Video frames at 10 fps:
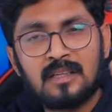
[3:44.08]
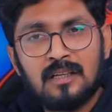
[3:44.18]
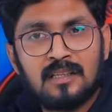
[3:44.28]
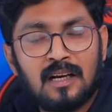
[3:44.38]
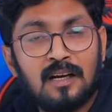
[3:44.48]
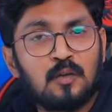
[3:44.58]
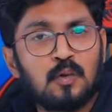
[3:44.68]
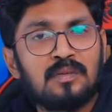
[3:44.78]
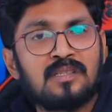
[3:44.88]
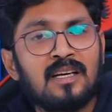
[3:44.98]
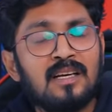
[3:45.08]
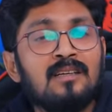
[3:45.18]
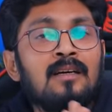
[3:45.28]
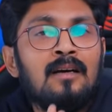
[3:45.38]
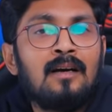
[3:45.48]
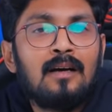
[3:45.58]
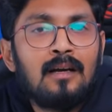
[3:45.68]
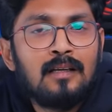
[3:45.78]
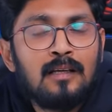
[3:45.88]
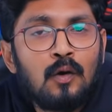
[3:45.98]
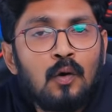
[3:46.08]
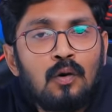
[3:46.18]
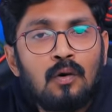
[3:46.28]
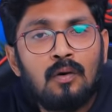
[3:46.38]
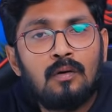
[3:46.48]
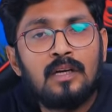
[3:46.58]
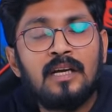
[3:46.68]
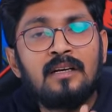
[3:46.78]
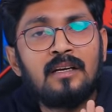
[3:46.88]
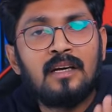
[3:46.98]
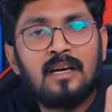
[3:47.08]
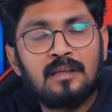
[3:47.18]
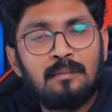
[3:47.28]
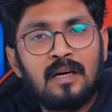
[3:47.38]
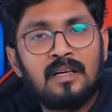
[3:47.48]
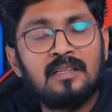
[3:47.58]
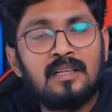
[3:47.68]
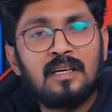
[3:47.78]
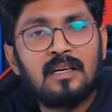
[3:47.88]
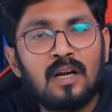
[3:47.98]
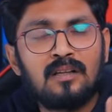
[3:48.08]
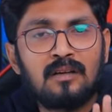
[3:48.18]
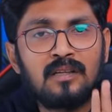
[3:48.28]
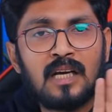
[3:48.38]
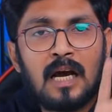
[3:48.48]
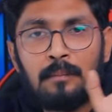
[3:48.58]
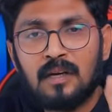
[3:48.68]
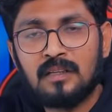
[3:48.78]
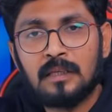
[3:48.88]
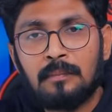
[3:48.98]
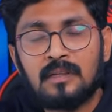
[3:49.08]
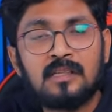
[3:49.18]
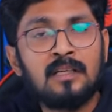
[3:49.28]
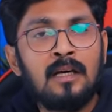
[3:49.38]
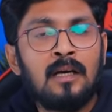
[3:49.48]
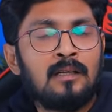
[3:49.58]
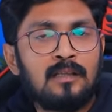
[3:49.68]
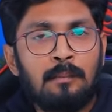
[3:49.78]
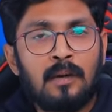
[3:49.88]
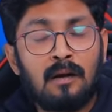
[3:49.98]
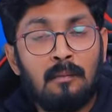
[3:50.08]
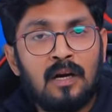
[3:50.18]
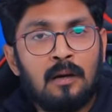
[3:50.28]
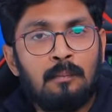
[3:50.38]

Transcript: తీసుకెళ్లి జనాలకు చూపిస్తే ఈ లోగో ఏంటి అని చెప్పి అడిగితే వాళ్ళందరూ ఇది యాపిల్ అని చెప్పేసి చెప్పారనమాట